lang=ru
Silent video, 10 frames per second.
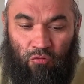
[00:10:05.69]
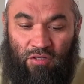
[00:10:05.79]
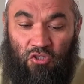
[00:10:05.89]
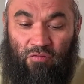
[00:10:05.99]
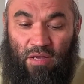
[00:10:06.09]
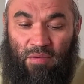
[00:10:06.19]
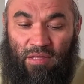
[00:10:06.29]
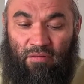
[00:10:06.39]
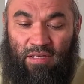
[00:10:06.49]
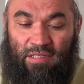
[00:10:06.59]
В наше время это
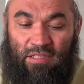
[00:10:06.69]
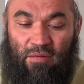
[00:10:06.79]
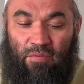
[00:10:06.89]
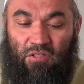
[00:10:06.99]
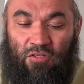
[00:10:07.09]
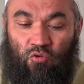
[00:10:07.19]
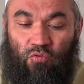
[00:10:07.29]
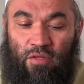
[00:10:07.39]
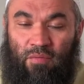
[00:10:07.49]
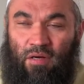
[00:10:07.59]
является забытой
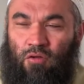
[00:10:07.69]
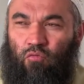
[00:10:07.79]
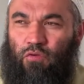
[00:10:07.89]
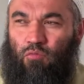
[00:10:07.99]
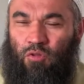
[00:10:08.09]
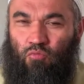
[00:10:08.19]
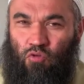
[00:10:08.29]
сунной баракулуфикум о том,